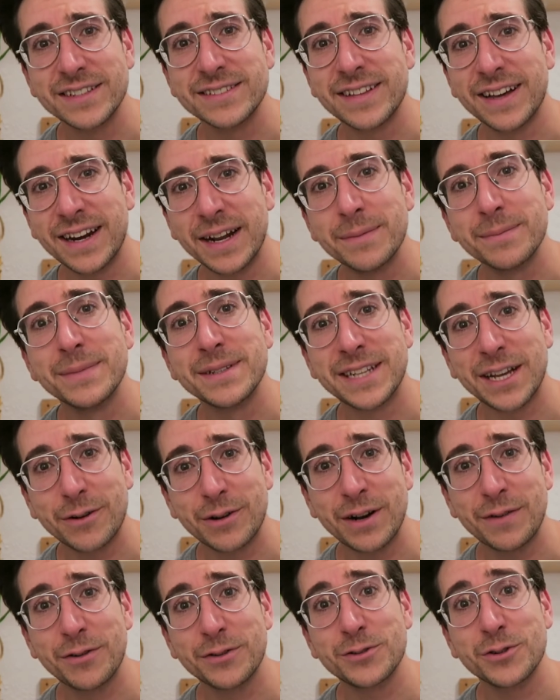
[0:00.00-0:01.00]
en Instagram, me saqué
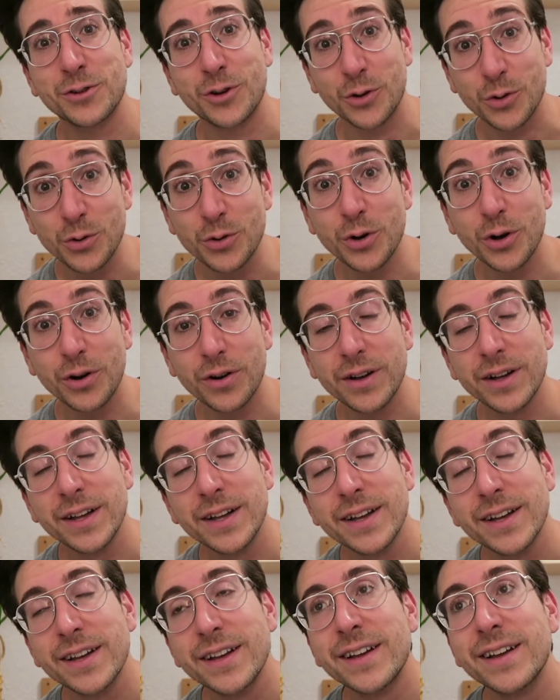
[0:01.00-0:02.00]
una foto con uno
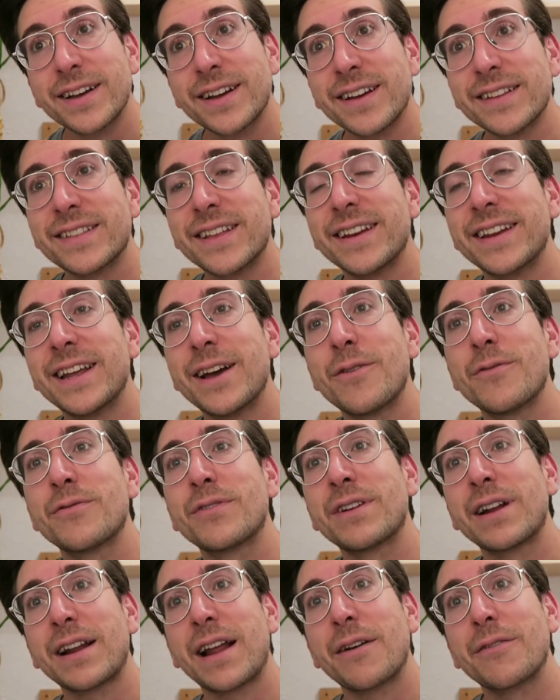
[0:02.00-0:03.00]
que tenía
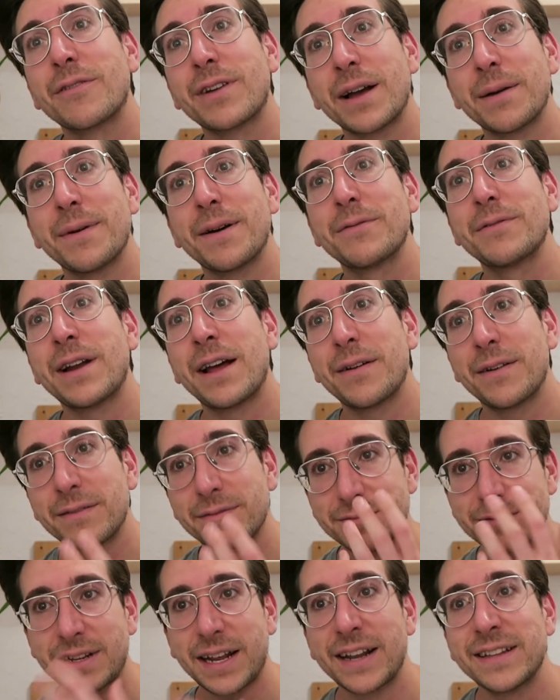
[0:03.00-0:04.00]
un, una
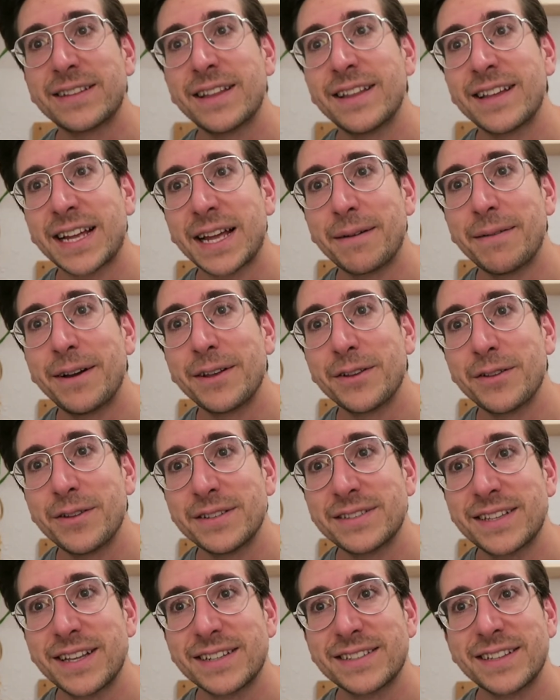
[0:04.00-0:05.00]
careta de caballo de
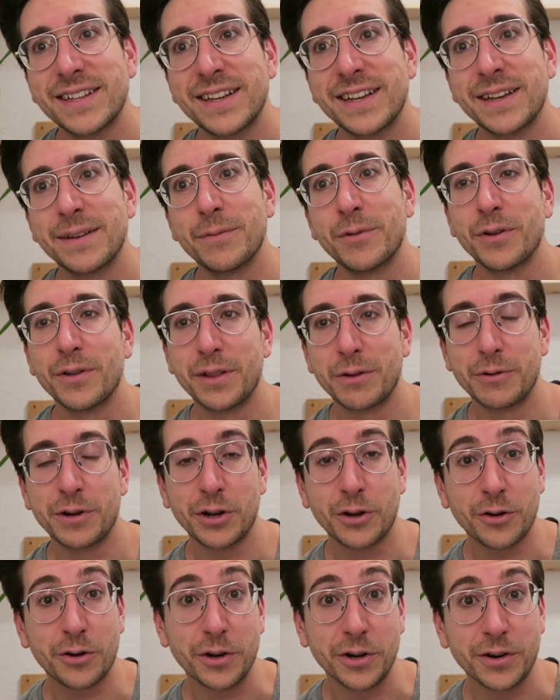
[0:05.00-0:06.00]
estas de, bueno, de
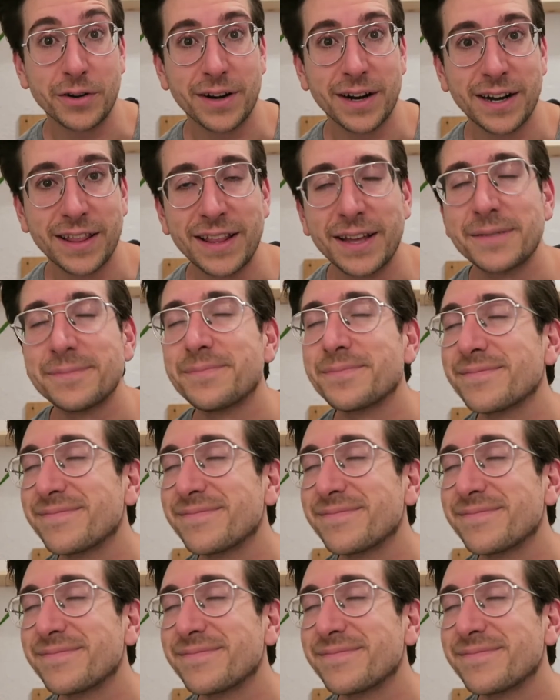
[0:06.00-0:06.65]
unicornio en realidad.